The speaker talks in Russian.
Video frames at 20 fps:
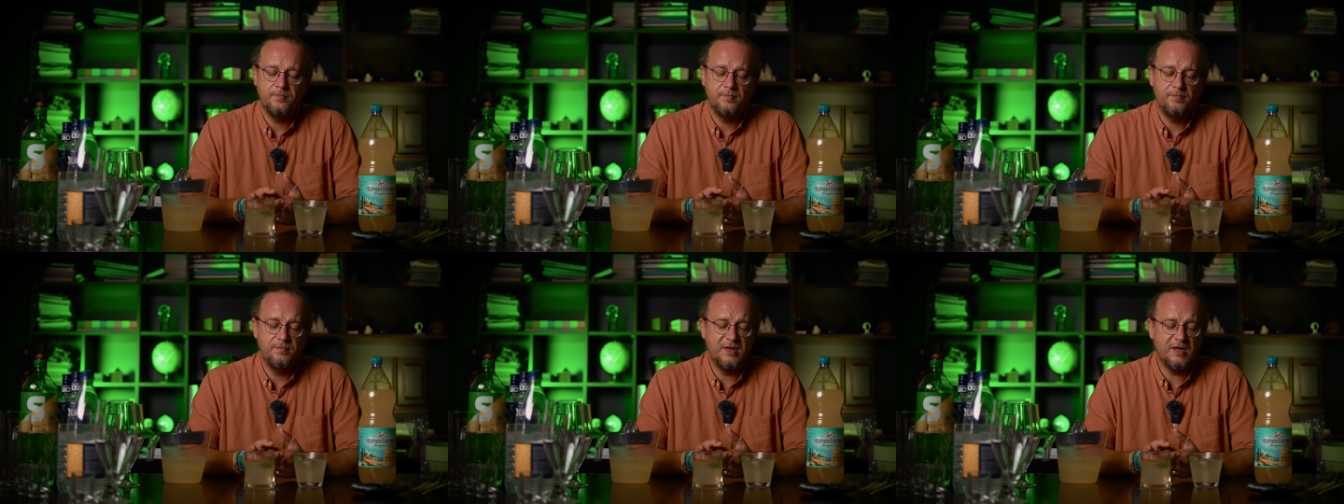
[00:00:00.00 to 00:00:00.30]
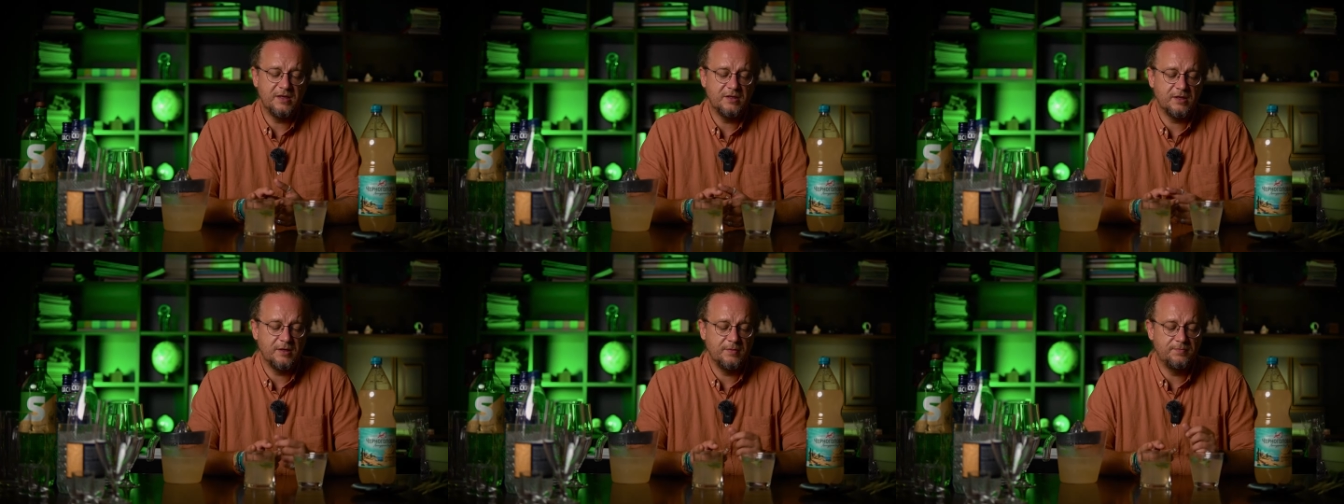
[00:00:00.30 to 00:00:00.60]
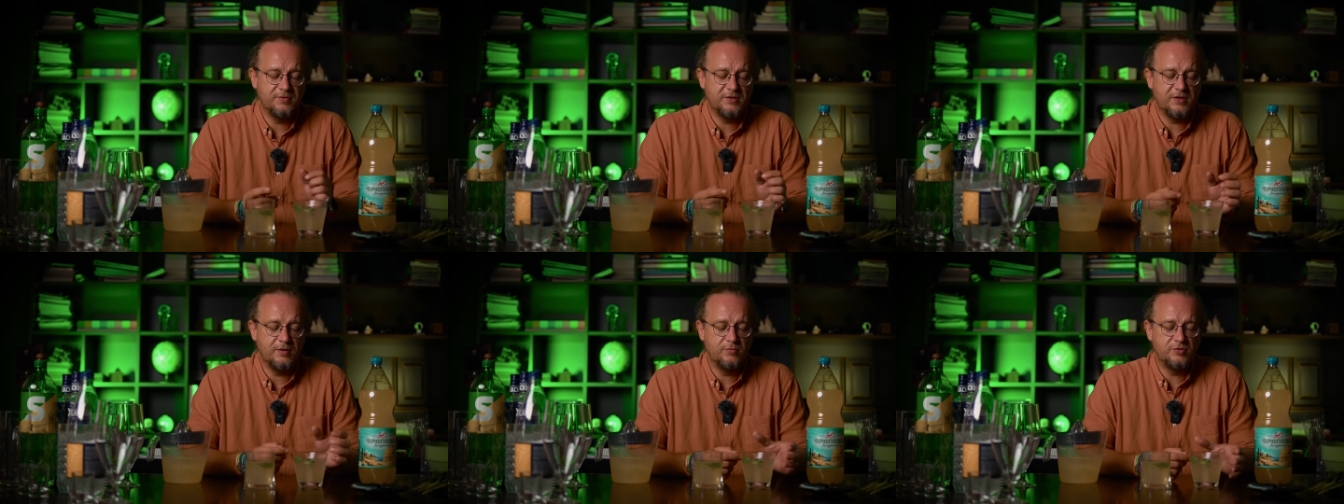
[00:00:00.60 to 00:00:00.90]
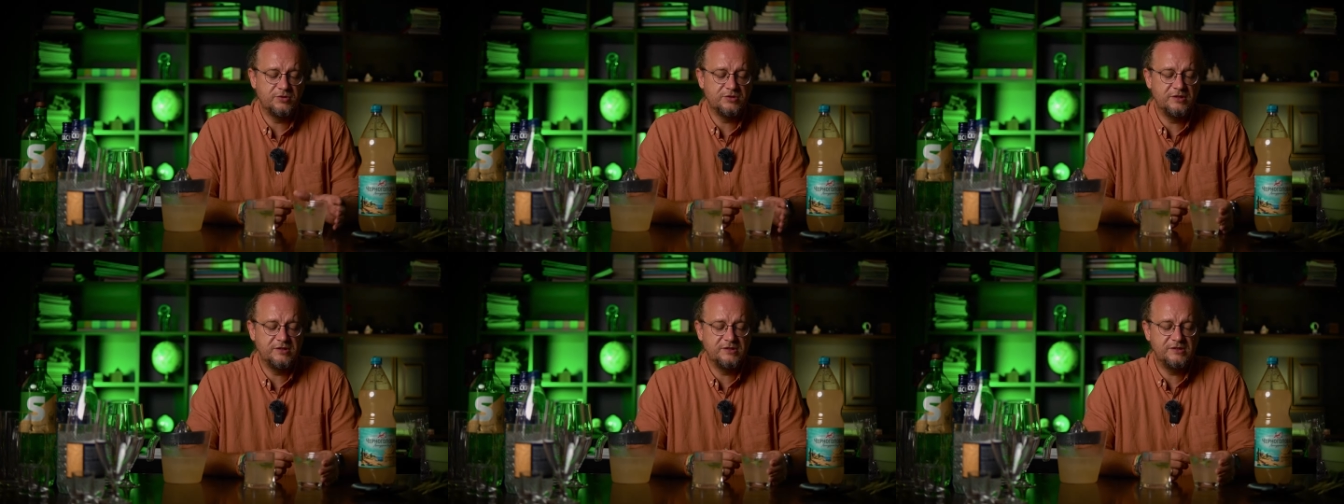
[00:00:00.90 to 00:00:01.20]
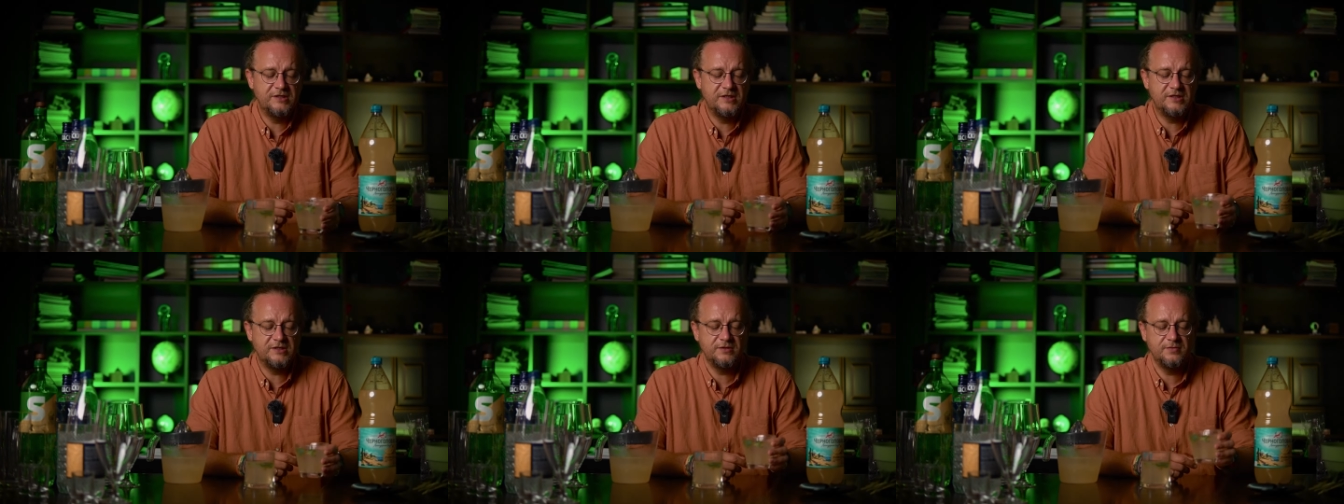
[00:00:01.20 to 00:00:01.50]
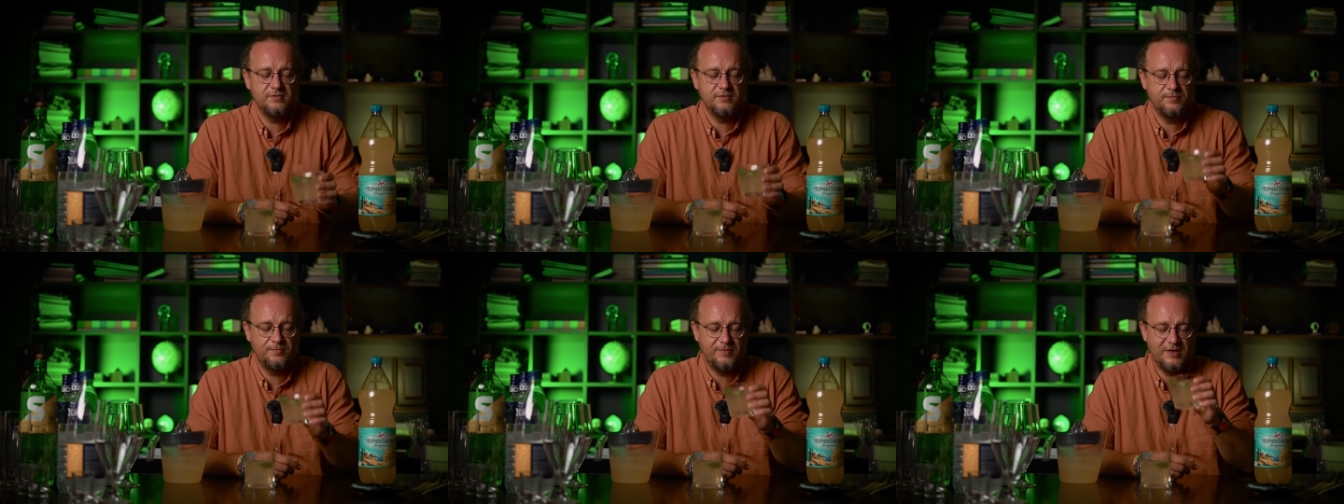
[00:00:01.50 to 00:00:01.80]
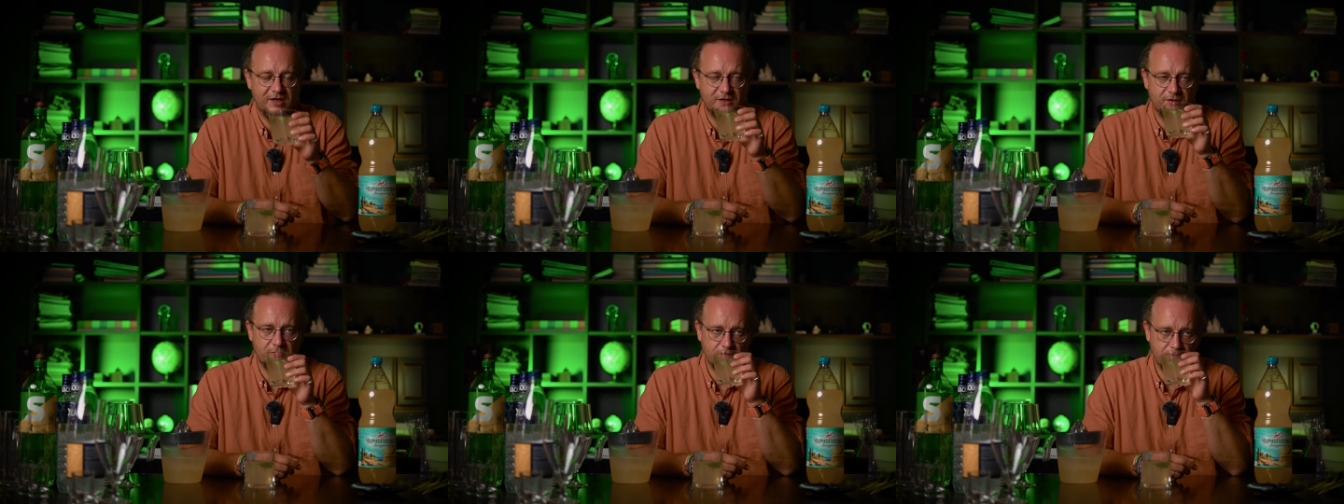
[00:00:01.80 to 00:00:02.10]
мята, потому что здесь
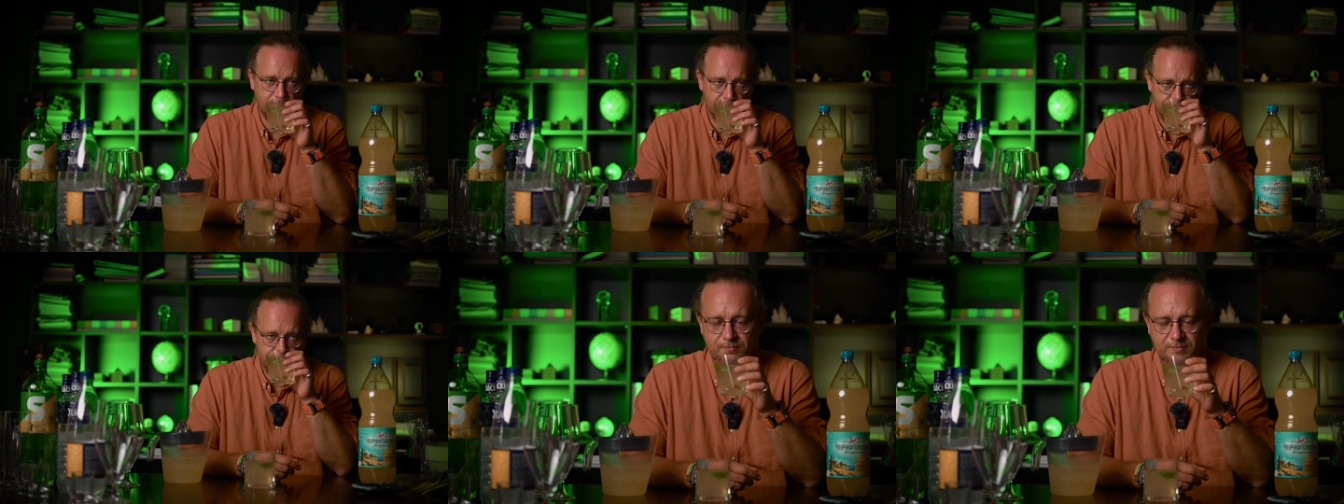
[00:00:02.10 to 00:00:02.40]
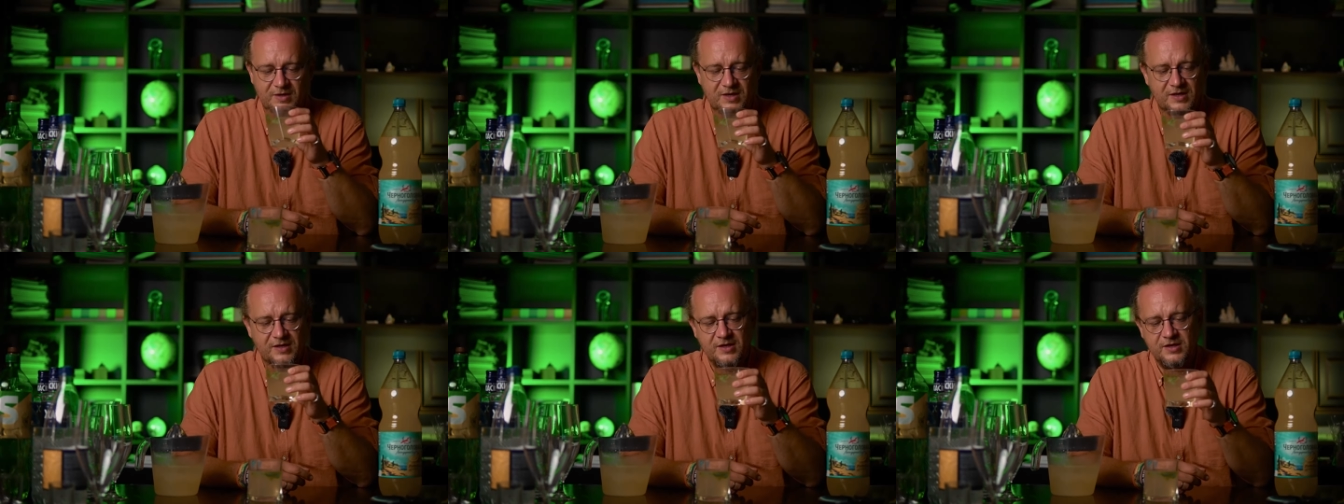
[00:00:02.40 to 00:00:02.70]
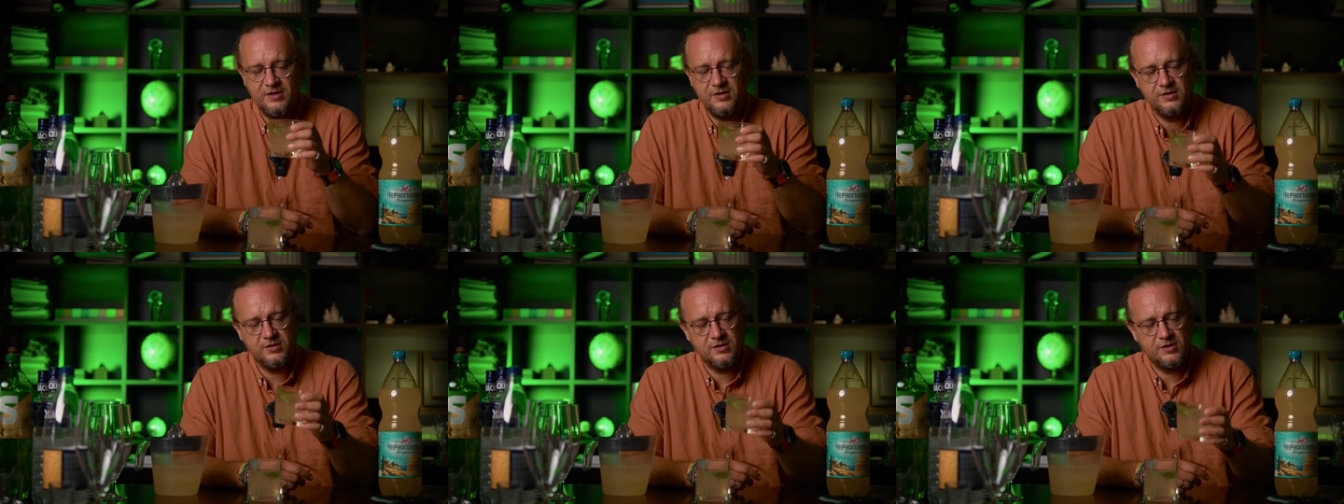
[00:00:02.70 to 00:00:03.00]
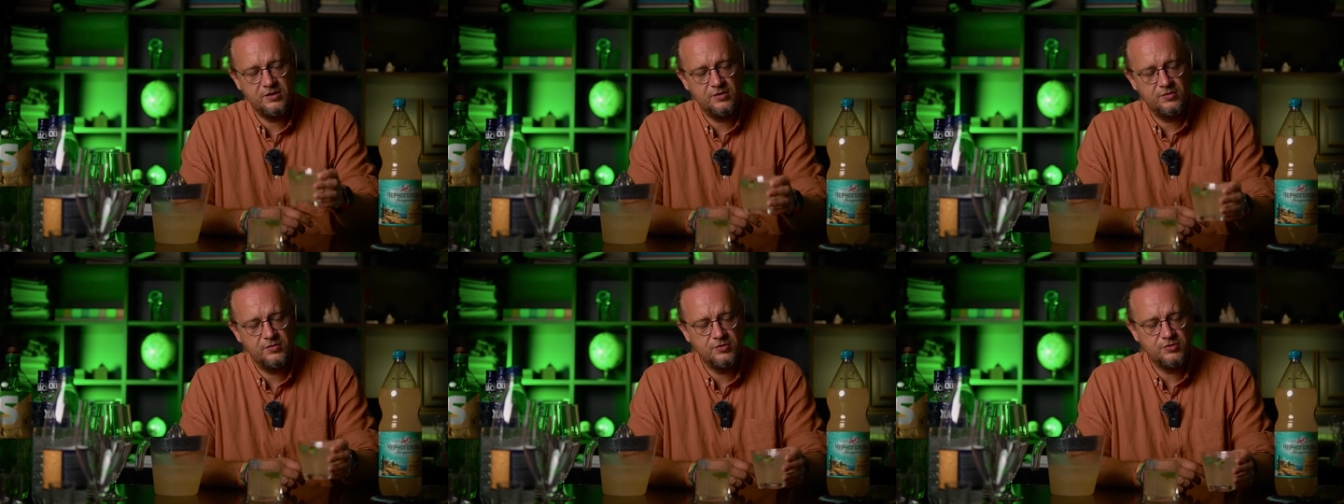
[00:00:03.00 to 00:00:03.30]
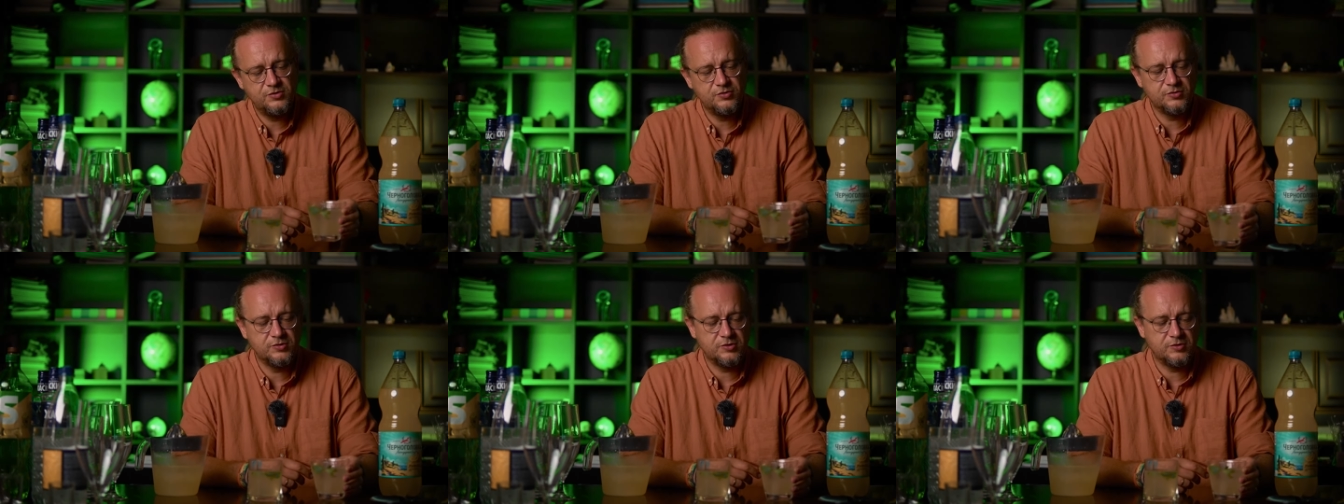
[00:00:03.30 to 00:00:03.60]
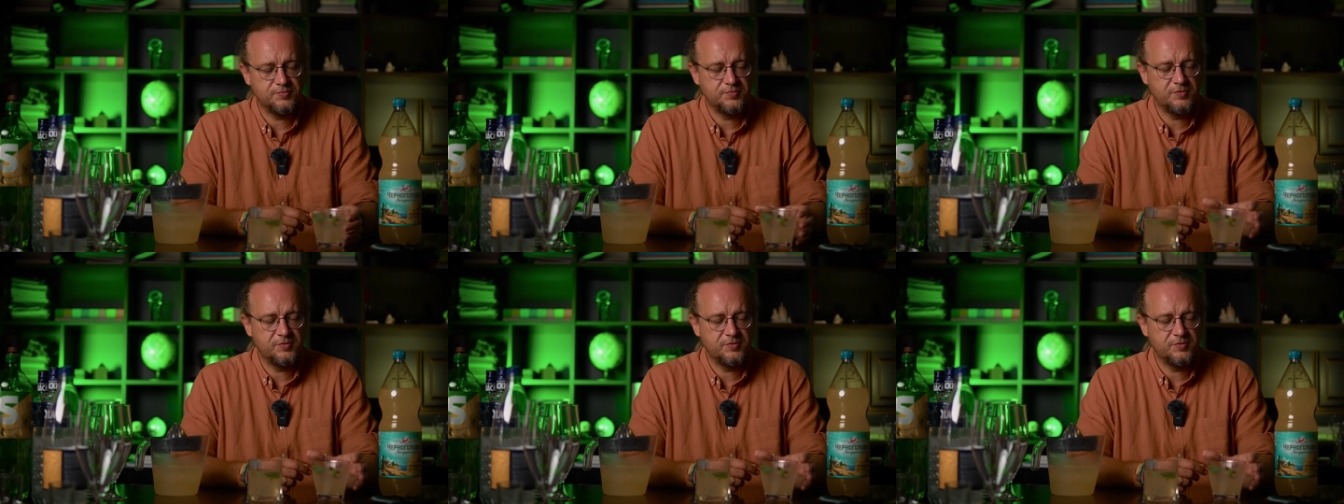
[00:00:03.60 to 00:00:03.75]
мята, да не, не ты ее не чувствуешь,